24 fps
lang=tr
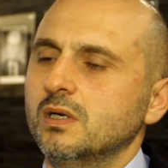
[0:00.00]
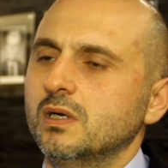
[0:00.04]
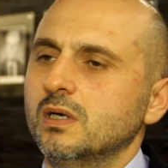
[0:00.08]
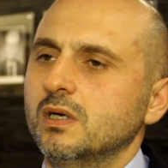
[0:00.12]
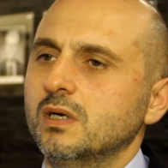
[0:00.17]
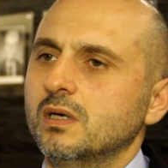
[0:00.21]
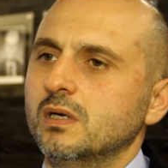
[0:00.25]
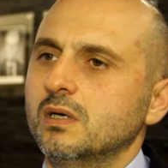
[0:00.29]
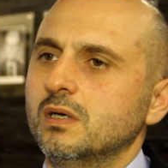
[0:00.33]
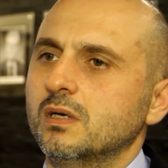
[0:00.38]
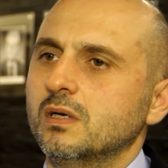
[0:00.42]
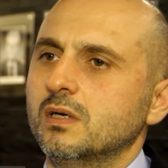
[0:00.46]

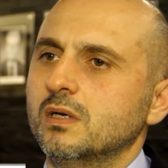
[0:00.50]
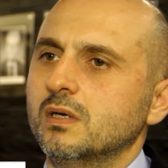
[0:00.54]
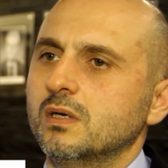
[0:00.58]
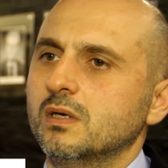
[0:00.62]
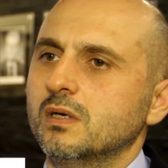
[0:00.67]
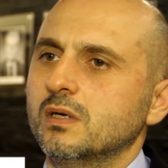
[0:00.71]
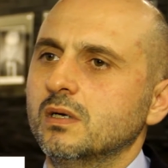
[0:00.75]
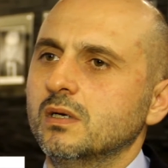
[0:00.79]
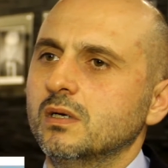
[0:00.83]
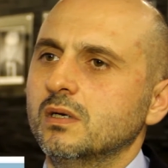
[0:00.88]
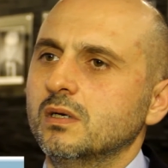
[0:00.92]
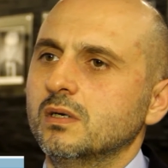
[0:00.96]

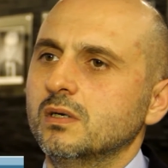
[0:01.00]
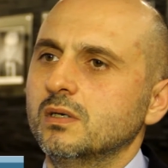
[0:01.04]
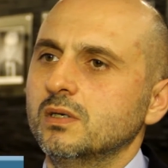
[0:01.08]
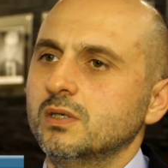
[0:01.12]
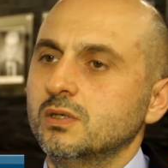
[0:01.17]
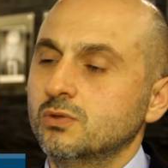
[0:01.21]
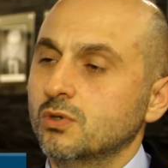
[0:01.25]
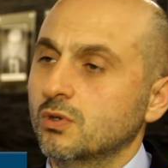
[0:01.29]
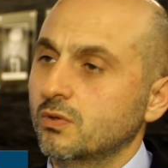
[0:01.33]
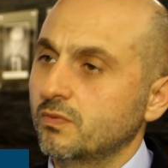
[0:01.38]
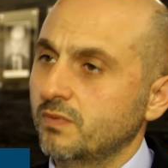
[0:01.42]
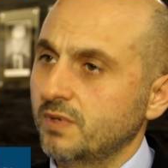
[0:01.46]
Ee,
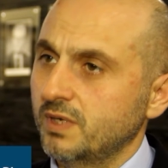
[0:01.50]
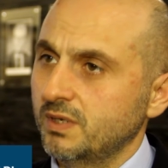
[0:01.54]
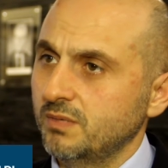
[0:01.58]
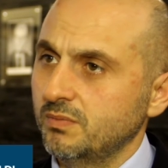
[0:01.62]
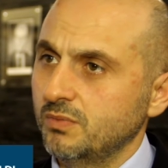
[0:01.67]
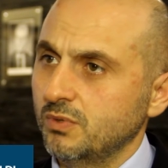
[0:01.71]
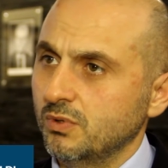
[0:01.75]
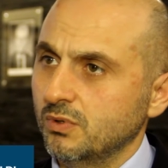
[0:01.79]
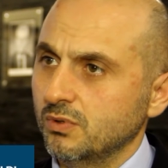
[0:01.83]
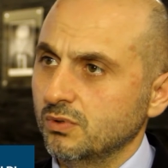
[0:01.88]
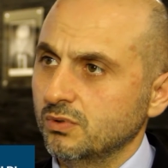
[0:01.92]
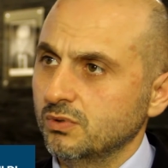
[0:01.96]
çok verimli
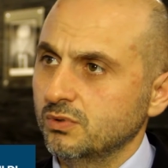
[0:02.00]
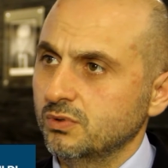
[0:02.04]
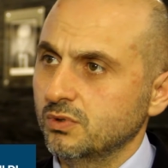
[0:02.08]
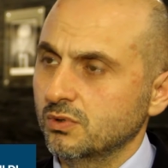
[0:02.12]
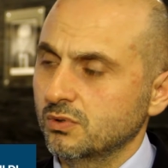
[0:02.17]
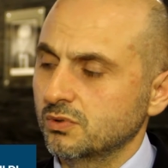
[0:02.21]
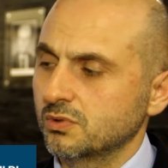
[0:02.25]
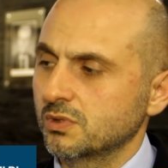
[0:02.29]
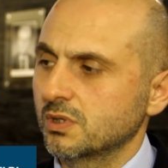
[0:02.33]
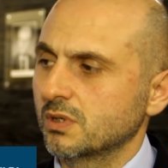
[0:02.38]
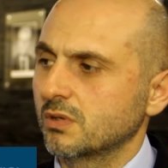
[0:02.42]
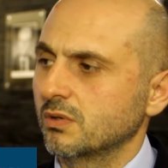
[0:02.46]
oldu, çok
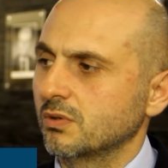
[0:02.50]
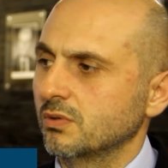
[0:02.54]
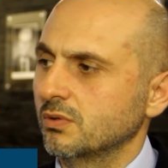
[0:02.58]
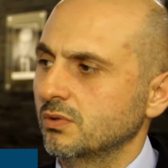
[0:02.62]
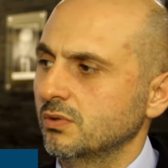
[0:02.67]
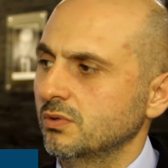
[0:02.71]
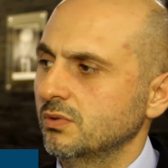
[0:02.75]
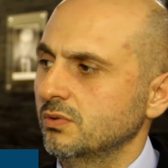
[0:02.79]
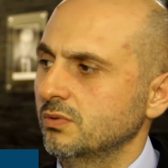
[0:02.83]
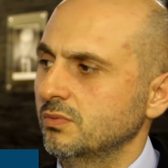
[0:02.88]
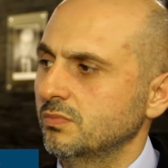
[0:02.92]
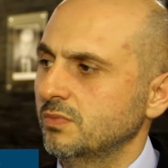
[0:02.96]
güzel oldu.
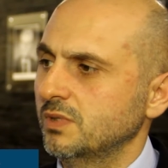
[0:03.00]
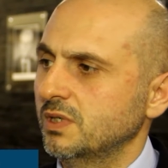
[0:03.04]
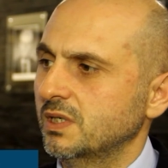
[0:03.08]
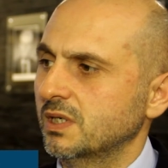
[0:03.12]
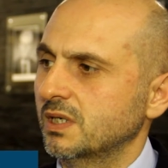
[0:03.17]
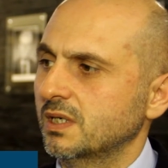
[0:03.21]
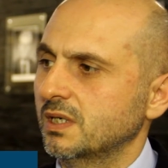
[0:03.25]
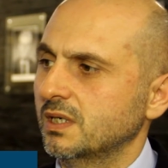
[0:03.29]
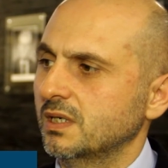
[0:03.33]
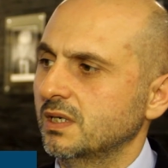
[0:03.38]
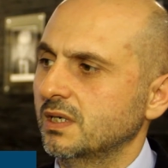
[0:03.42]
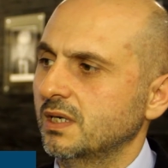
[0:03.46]
Bir
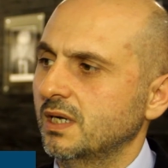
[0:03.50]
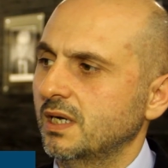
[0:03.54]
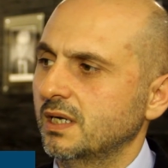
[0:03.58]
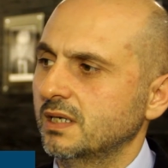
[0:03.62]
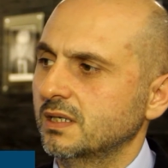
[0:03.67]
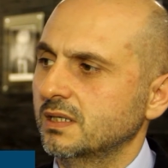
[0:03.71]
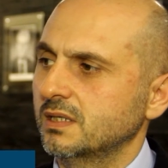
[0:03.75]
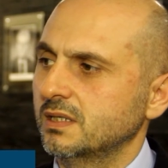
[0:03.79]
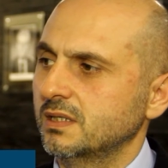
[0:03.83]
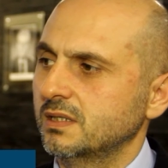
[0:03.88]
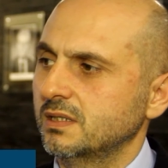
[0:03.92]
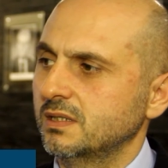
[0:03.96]
kere her
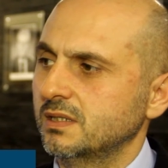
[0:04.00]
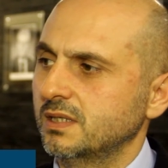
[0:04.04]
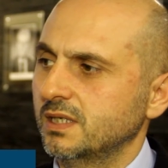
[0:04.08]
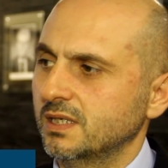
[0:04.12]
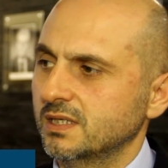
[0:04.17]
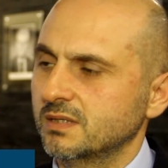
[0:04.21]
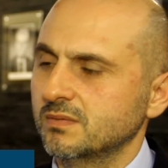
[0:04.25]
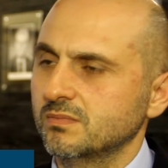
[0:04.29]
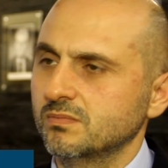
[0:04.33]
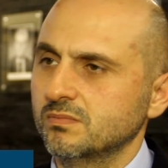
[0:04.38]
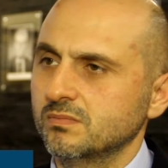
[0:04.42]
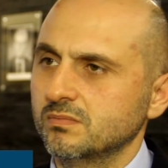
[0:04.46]

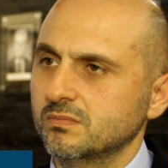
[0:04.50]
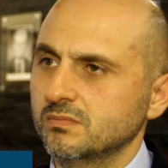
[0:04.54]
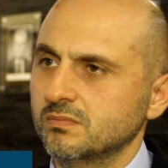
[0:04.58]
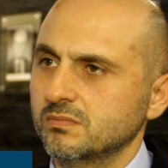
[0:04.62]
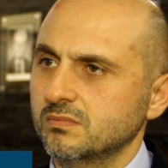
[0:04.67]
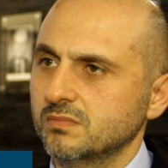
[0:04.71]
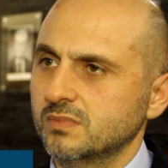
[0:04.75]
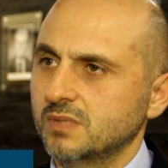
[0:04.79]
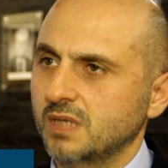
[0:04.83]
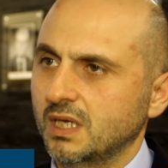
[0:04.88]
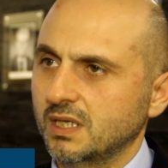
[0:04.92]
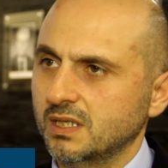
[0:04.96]
kesim
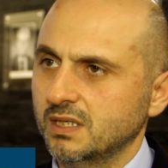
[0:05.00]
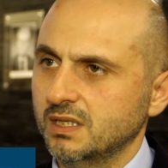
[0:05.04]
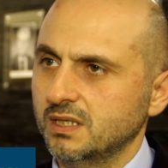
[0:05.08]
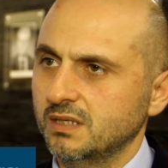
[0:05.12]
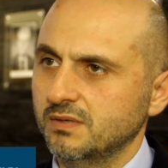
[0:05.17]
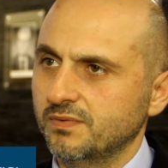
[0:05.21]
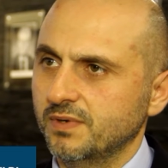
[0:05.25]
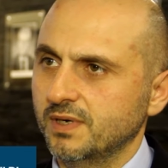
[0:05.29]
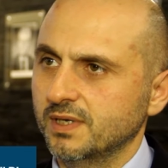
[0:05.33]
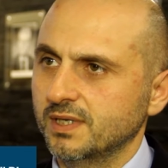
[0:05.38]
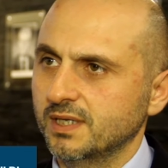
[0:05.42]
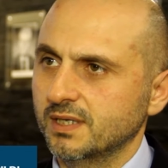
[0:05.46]
kendini
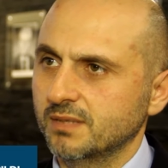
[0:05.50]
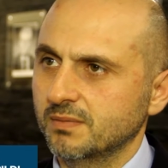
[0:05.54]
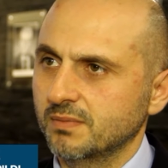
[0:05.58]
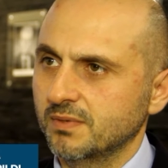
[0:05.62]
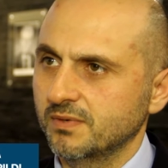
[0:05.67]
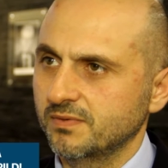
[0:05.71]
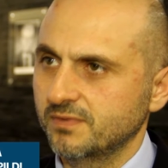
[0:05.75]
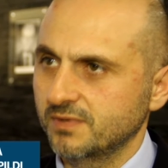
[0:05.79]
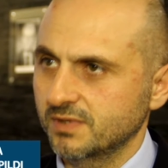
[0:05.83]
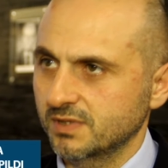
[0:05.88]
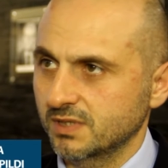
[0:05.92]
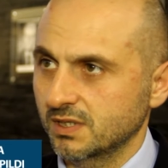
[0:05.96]
ifade etme
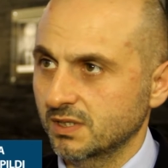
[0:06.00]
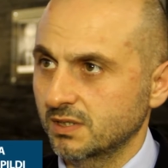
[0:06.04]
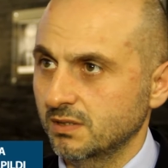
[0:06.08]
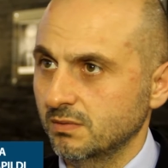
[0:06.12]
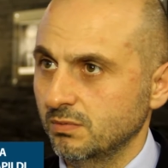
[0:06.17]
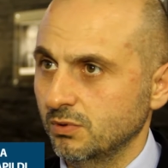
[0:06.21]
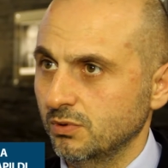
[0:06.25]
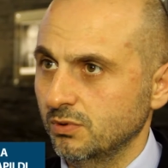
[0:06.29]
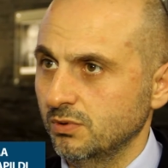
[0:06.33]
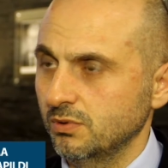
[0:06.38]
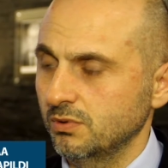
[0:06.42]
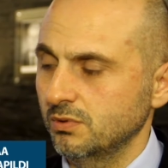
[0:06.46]
fırsatı
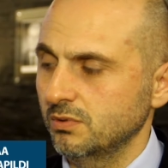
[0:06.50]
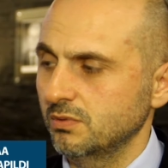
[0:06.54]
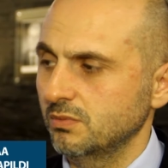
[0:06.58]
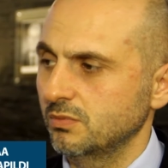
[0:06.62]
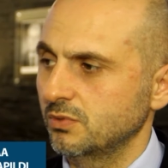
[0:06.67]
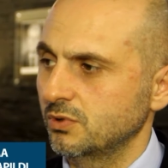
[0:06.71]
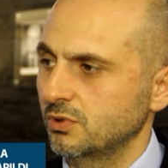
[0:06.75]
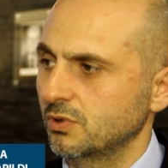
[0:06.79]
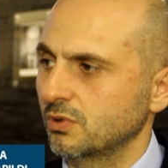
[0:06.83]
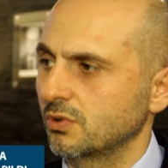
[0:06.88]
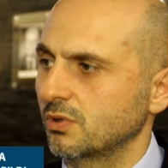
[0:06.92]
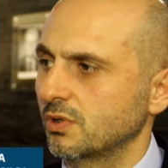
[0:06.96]
buldu. Bu
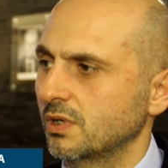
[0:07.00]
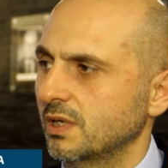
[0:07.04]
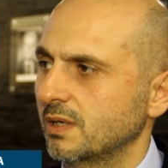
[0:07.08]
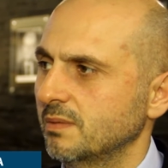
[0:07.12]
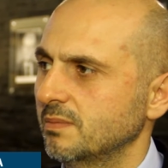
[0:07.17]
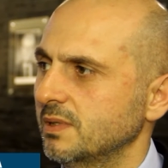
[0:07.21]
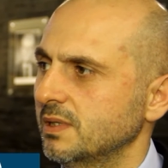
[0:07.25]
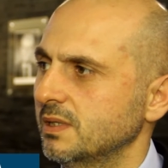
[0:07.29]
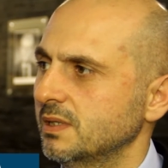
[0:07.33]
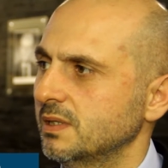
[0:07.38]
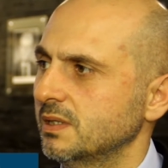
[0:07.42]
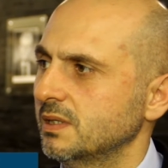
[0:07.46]
çok önemli.